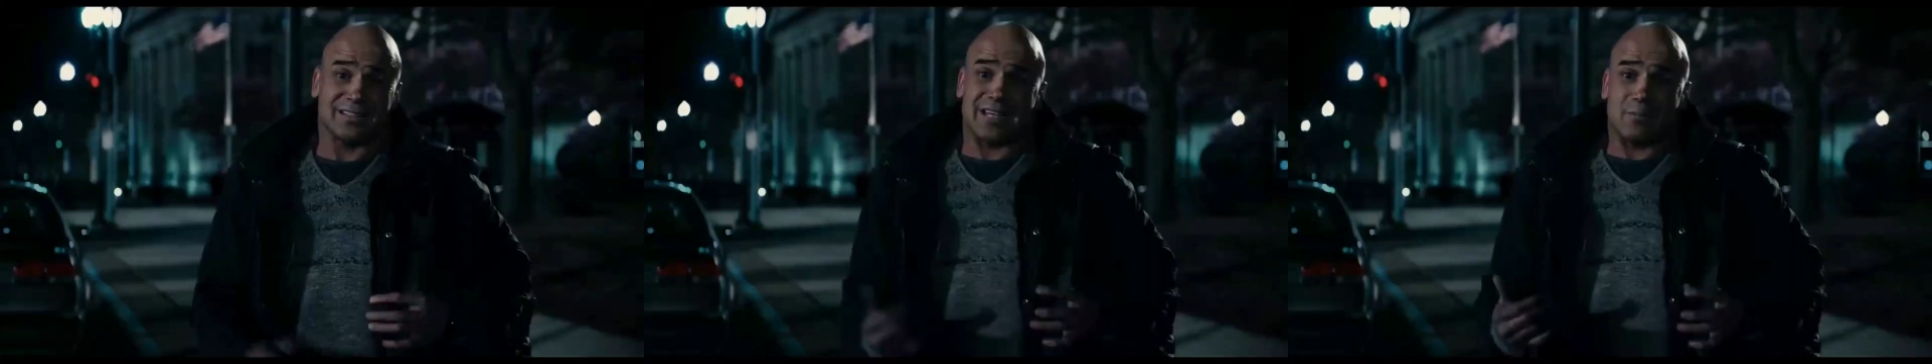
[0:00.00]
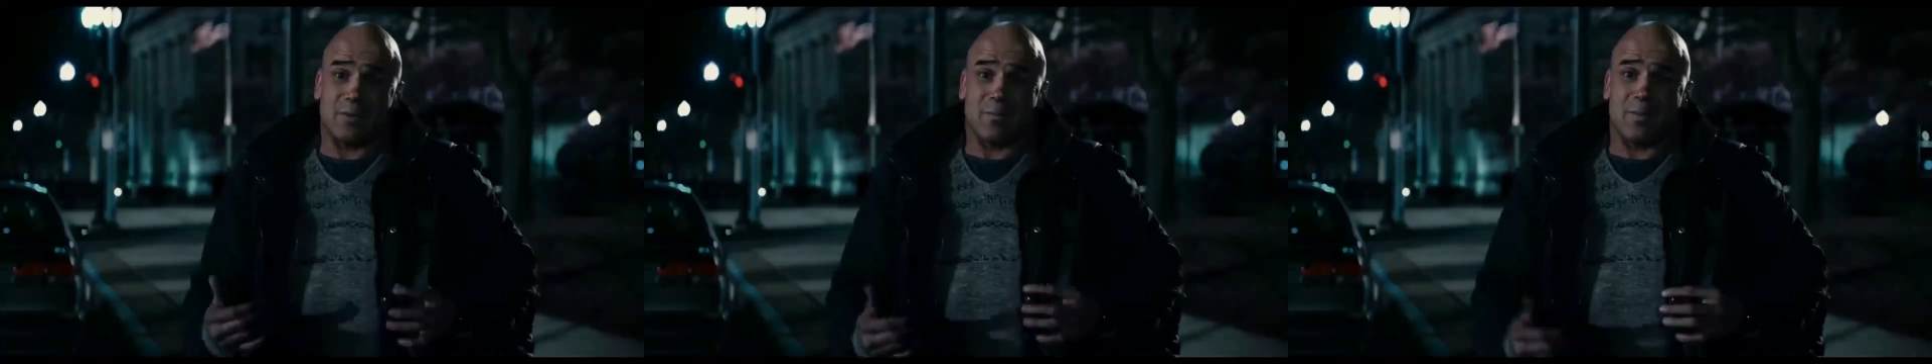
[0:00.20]

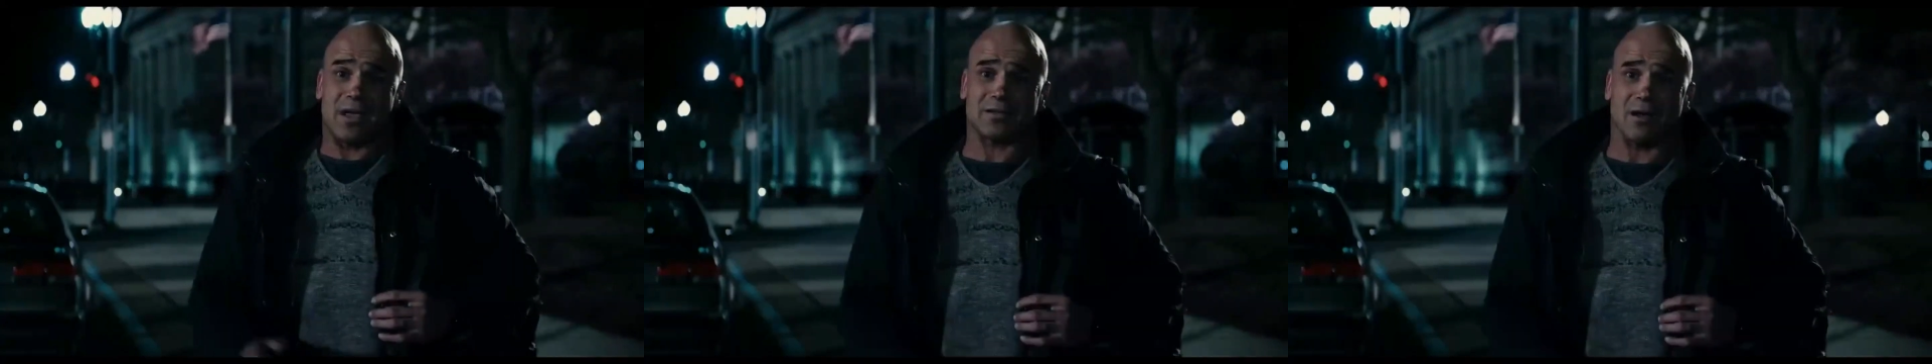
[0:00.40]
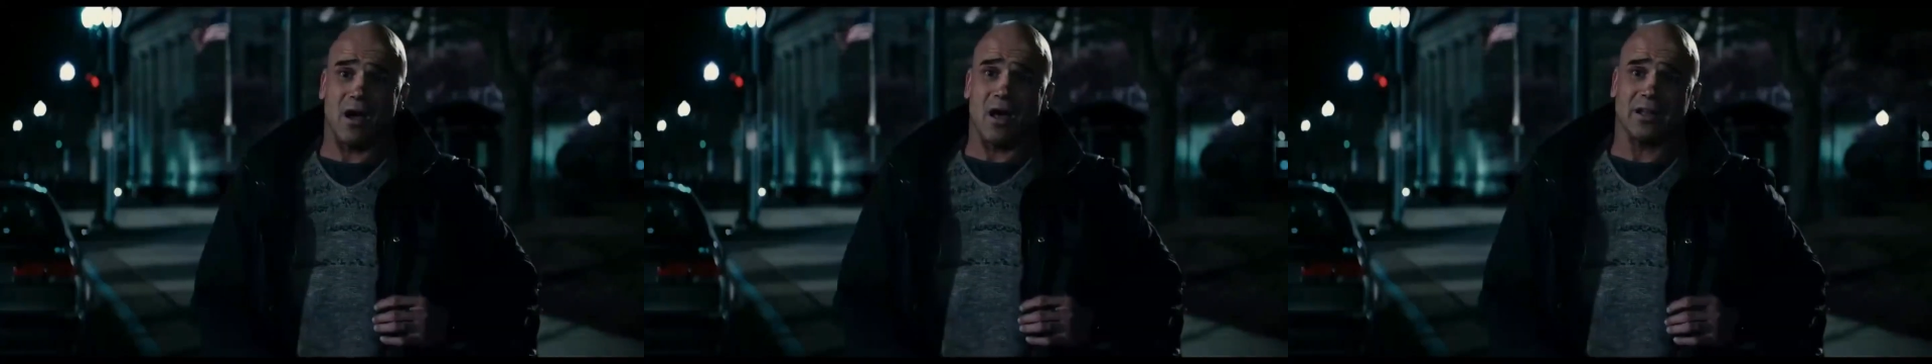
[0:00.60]
特与
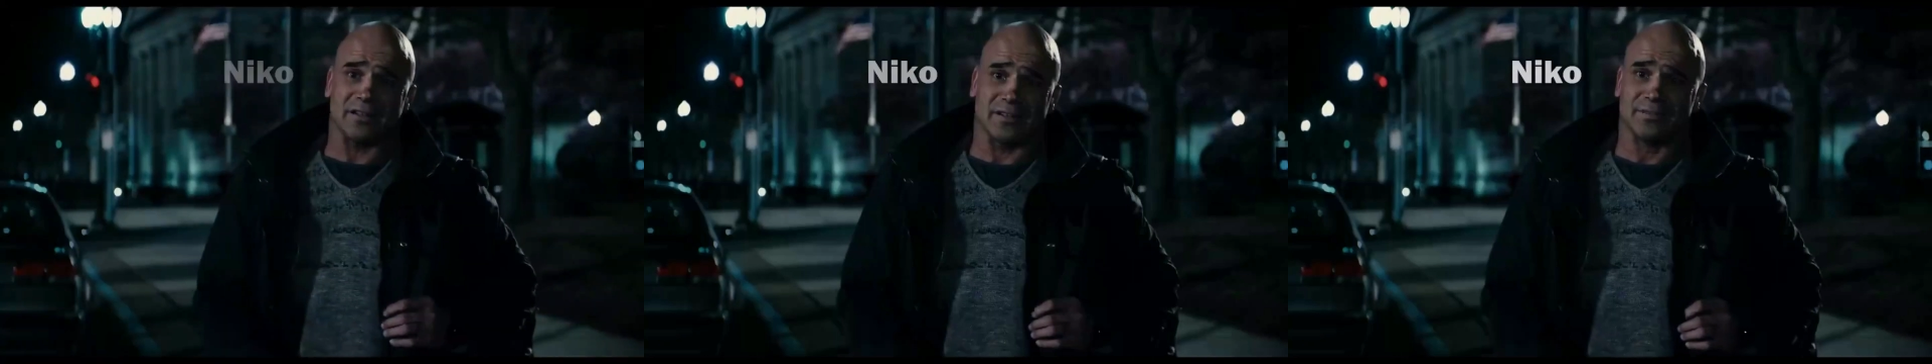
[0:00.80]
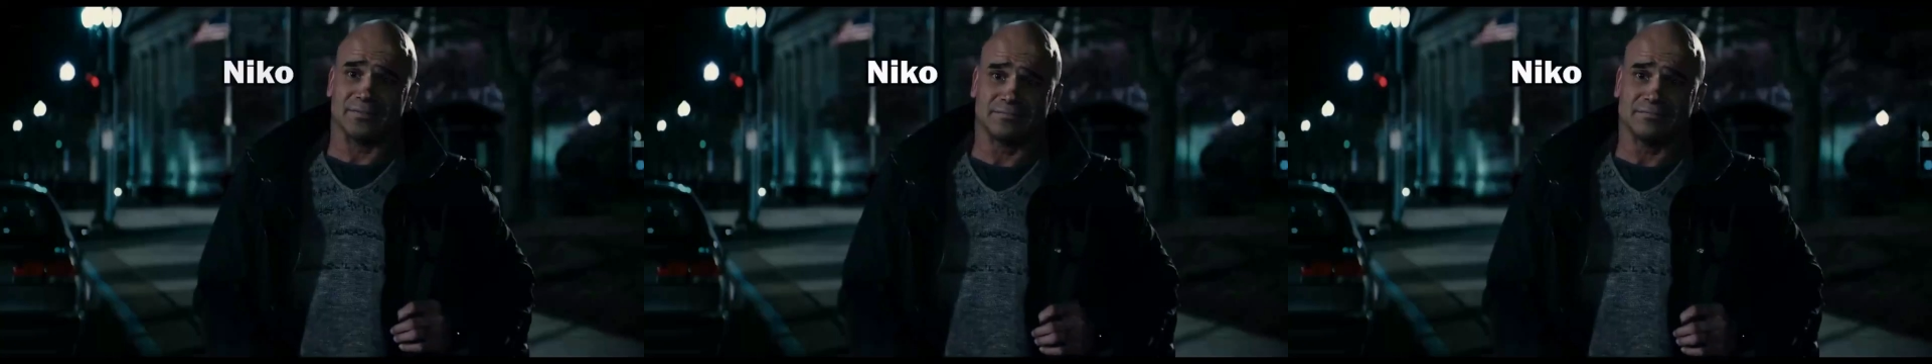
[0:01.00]
马蒂
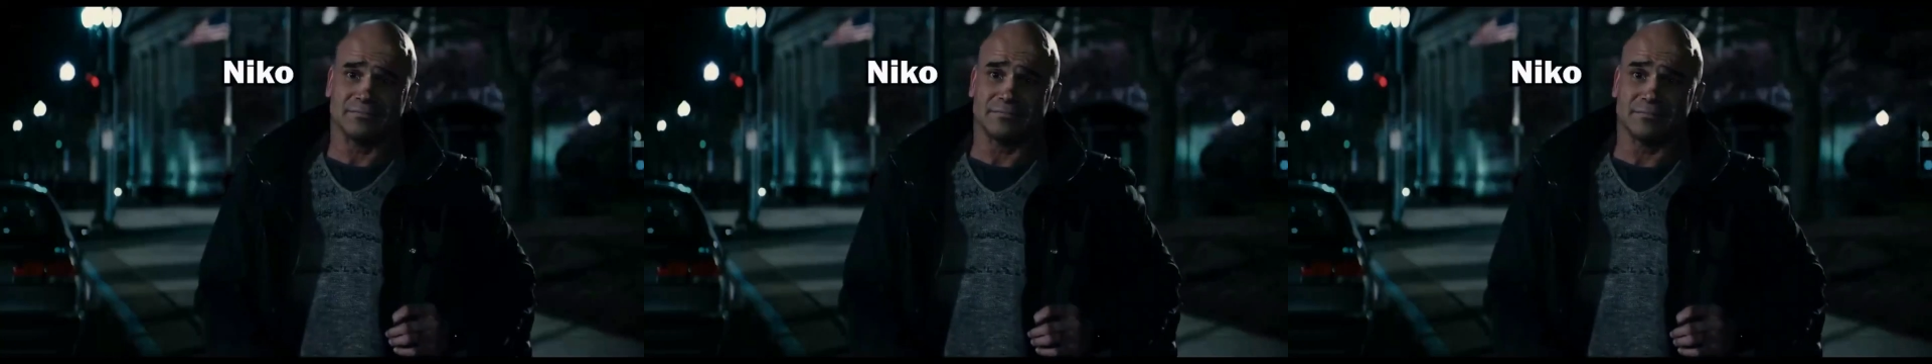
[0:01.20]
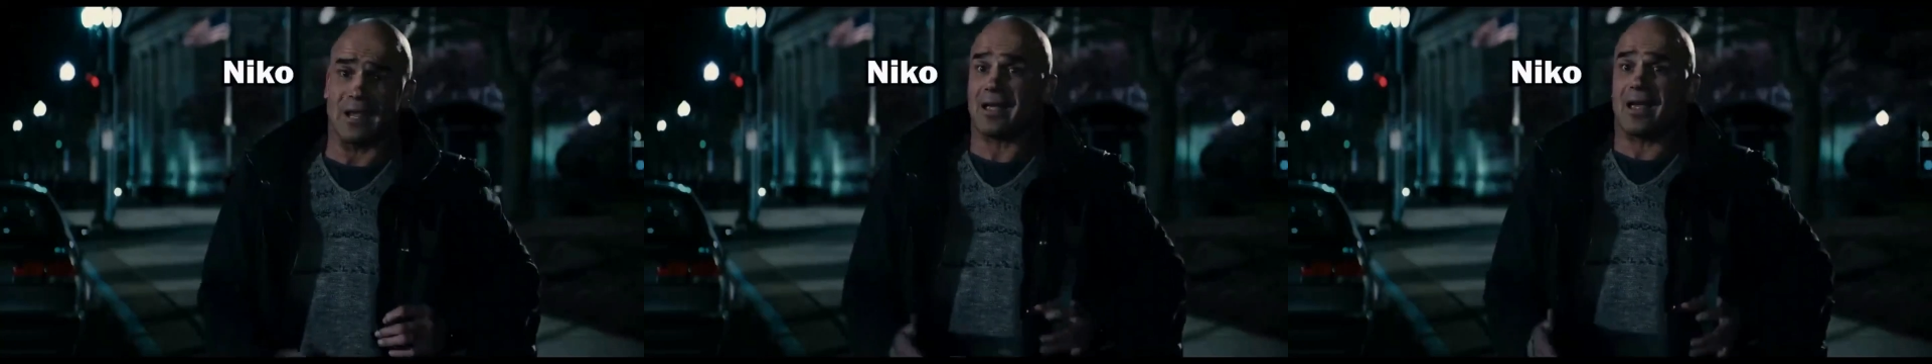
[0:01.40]
分享了